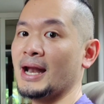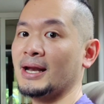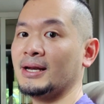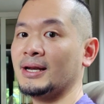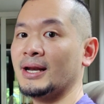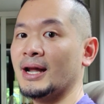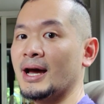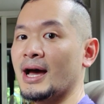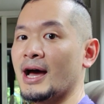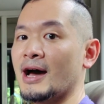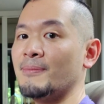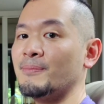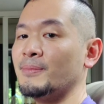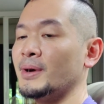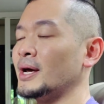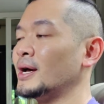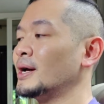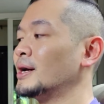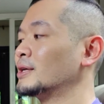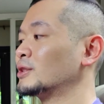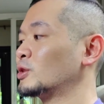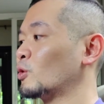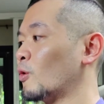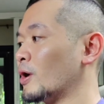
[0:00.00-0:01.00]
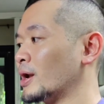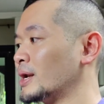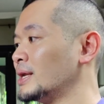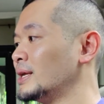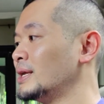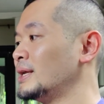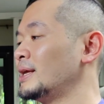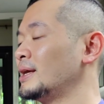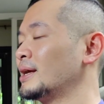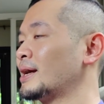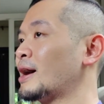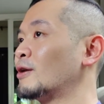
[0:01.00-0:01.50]
กันนะครับ ตัว
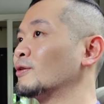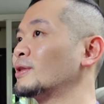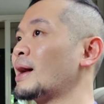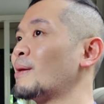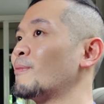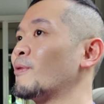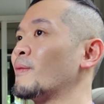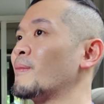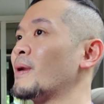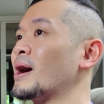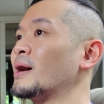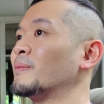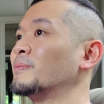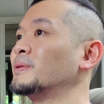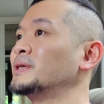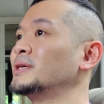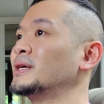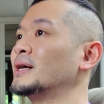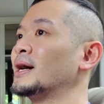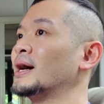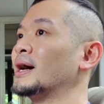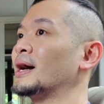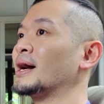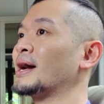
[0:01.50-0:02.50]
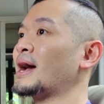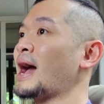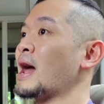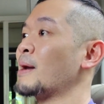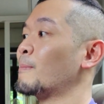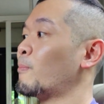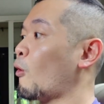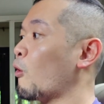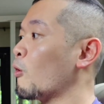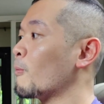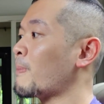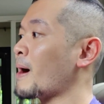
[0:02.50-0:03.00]
นี้เขาทำออกมาเพื่อ
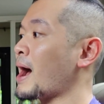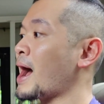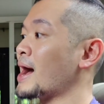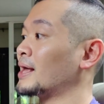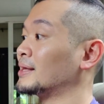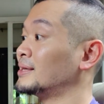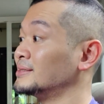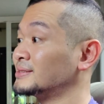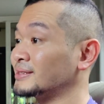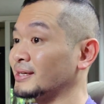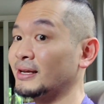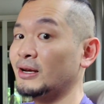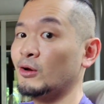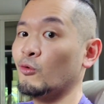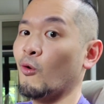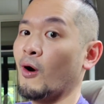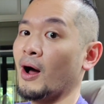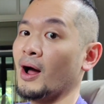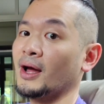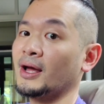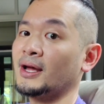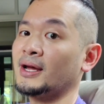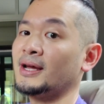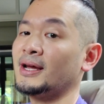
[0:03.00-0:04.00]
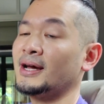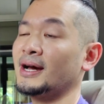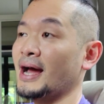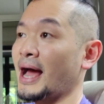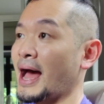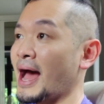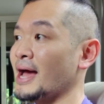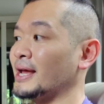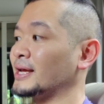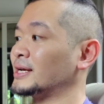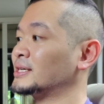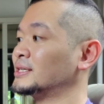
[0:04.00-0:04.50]
การพกพาที่สะดวก
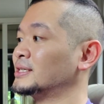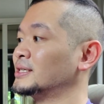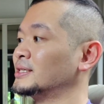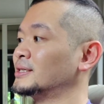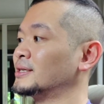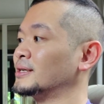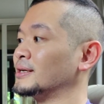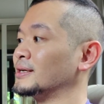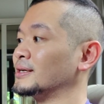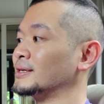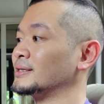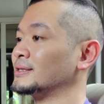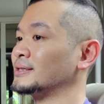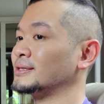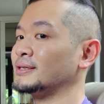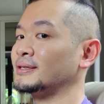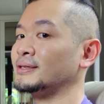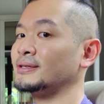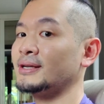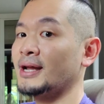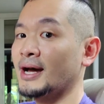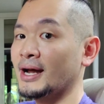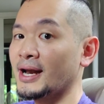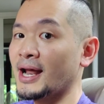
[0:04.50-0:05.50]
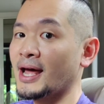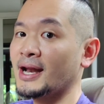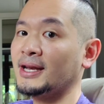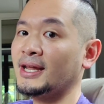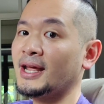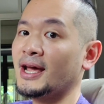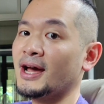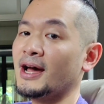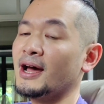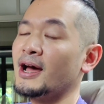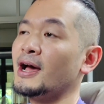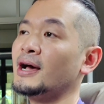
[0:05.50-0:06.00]
ง่ายขึ้น ดังนั้น
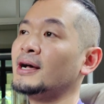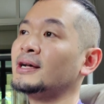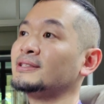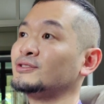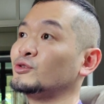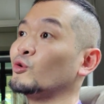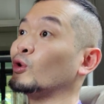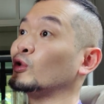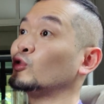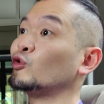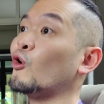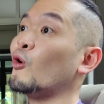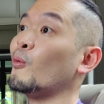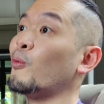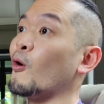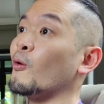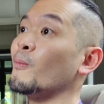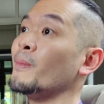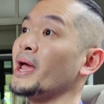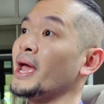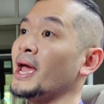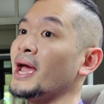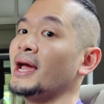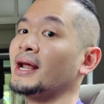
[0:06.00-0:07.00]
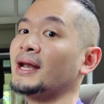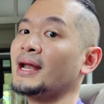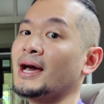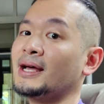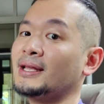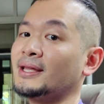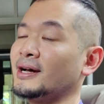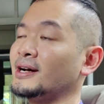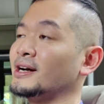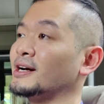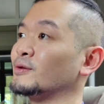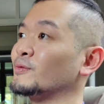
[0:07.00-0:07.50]
เนี่ยส่วนตัวผมเอง
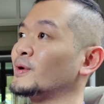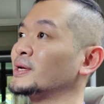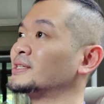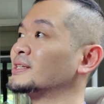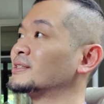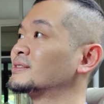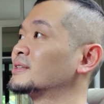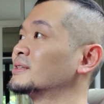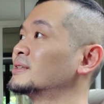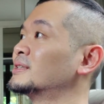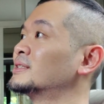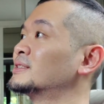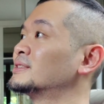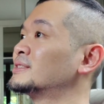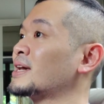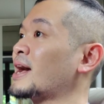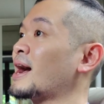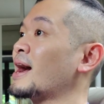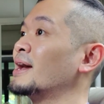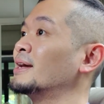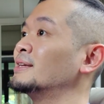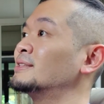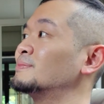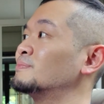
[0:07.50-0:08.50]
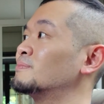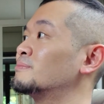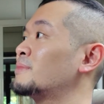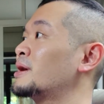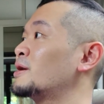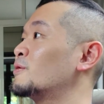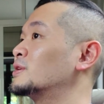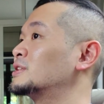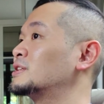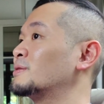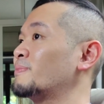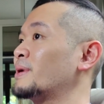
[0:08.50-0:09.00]
นะถ้าเกิดว่าจะซื้อใช้
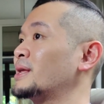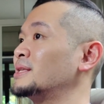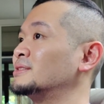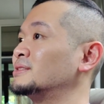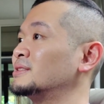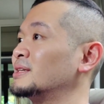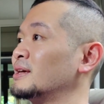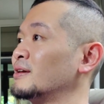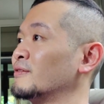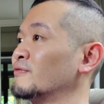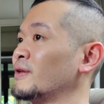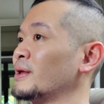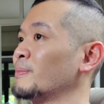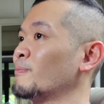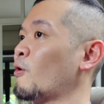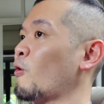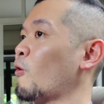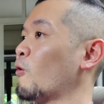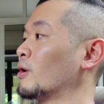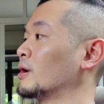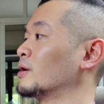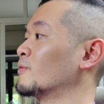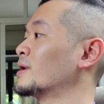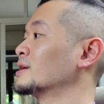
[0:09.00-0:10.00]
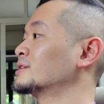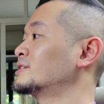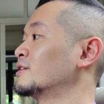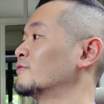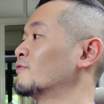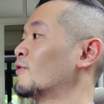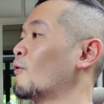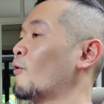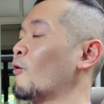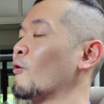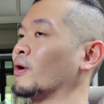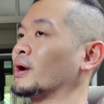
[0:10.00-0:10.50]
ไม่ว่าจะเป็น C Flip 6 หรือว่า C
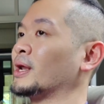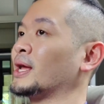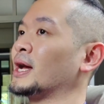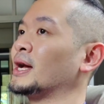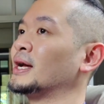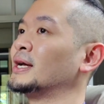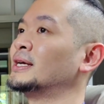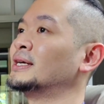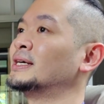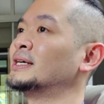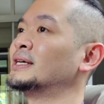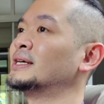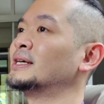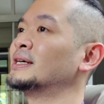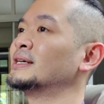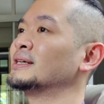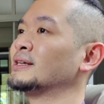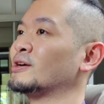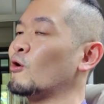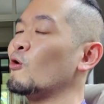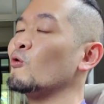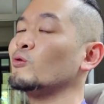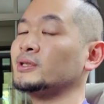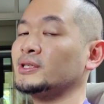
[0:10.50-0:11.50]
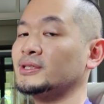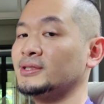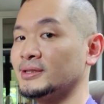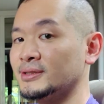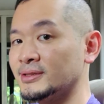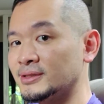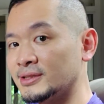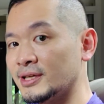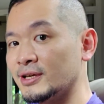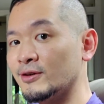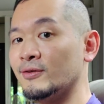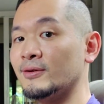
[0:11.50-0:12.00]
4 6เนี่ยก็คงจะ
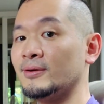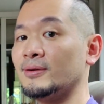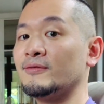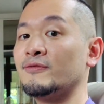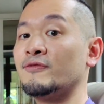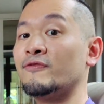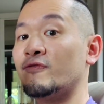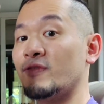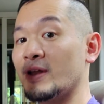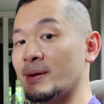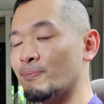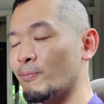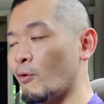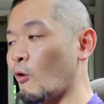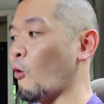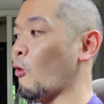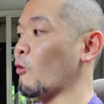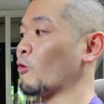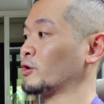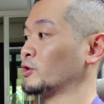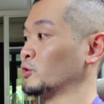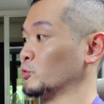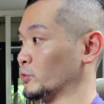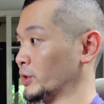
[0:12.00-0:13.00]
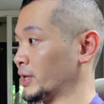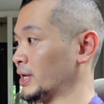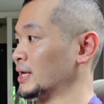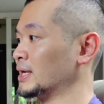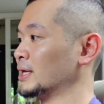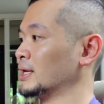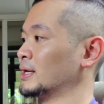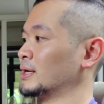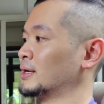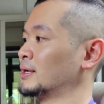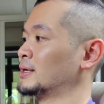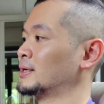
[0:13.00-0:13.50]
ซื้อ C Flip 6 อยู่
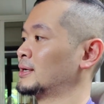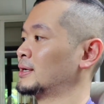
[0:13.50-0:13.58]
ดี